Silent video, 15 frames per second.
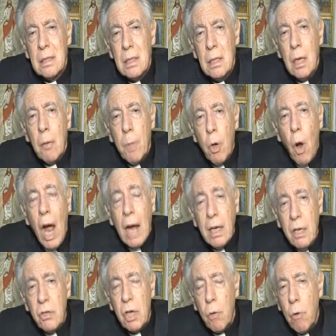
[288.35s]
Eh, pero
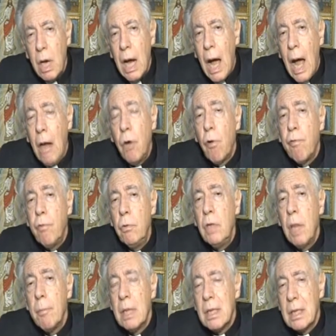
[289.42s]
aquí se juega algo
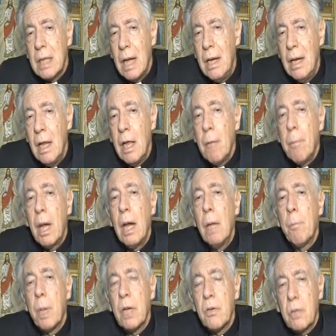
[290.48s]
fundamental para el
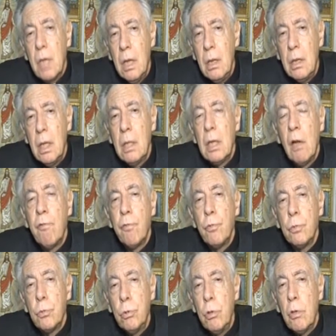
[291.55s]
presente y el
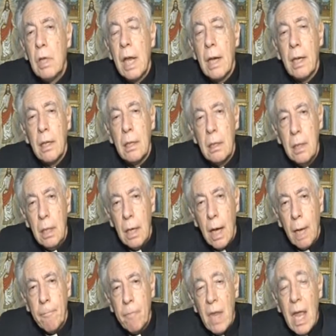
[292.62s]
futuro de la Argentina.